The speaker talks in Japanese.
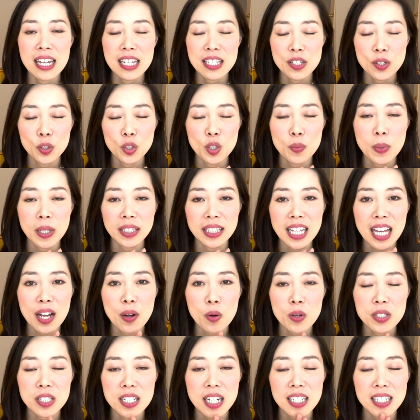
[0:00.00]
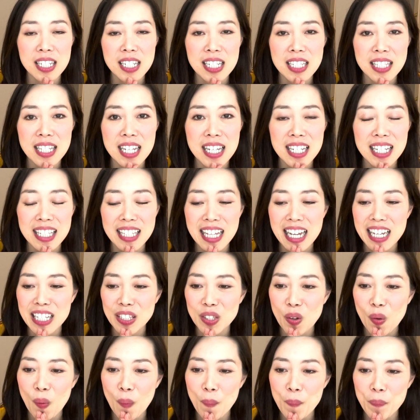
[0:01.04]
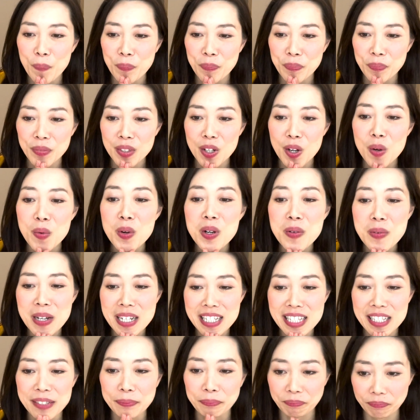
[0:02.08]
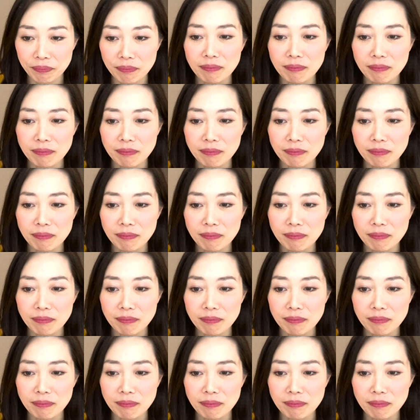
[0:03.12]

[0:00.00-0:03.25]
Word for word: ちょっとまたお知らせしていきたいと思います